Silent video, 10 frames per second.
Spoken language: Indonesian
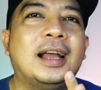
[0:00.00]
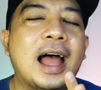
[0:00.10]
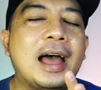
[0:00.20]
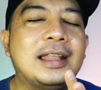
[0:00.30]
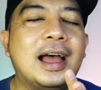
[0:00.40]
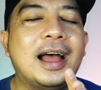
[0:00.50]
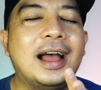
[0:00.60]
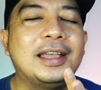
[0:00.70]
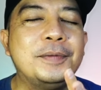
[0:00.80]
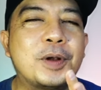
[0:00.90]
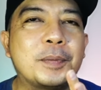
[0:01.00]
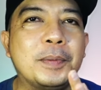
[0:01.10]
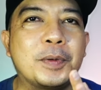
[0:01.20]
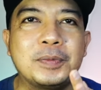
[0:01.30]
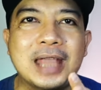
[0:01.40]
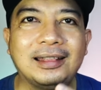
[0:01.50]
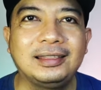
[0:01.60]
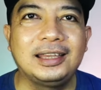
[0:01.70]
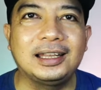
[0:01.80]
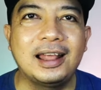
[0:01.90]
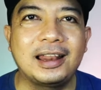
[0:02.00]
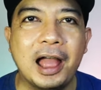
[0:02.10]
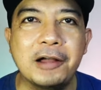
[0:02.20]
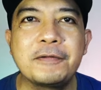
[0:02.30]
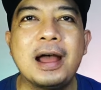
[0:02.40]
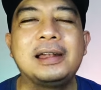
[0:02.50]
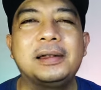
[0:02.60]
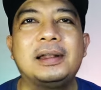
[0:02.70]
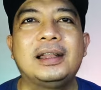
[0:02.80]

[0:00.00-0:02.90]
ada improve-improve cantik dari Avan